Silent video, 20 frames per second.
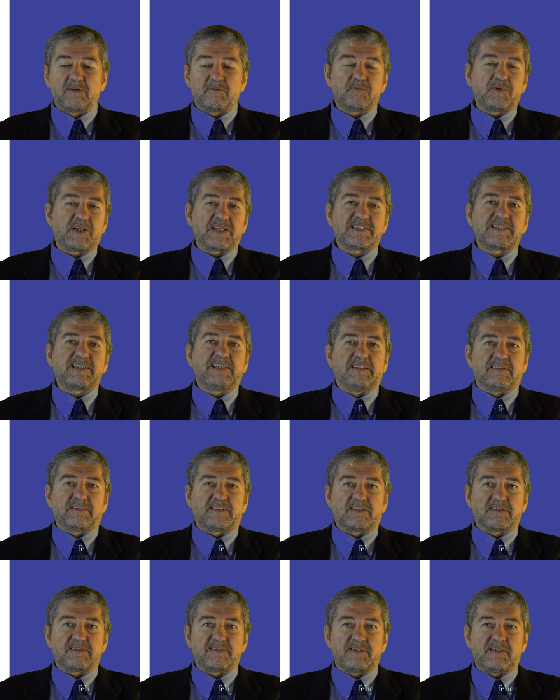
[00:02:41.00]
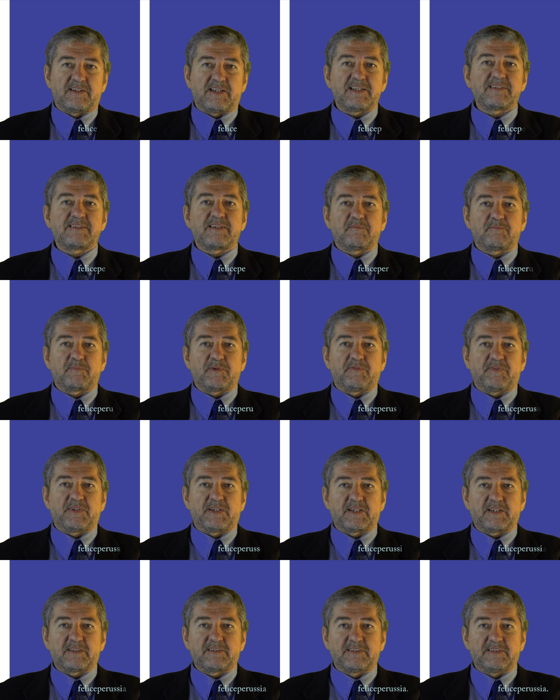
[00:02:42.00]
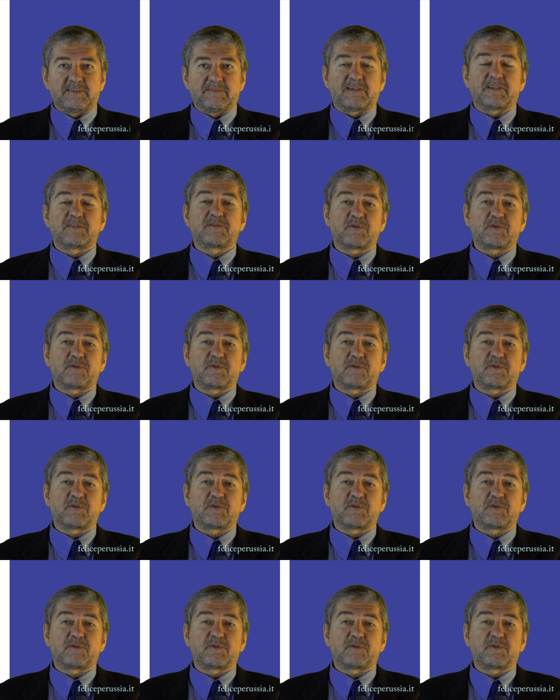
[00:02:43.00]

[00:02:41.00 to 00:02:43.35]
una sintesi esemplificativa,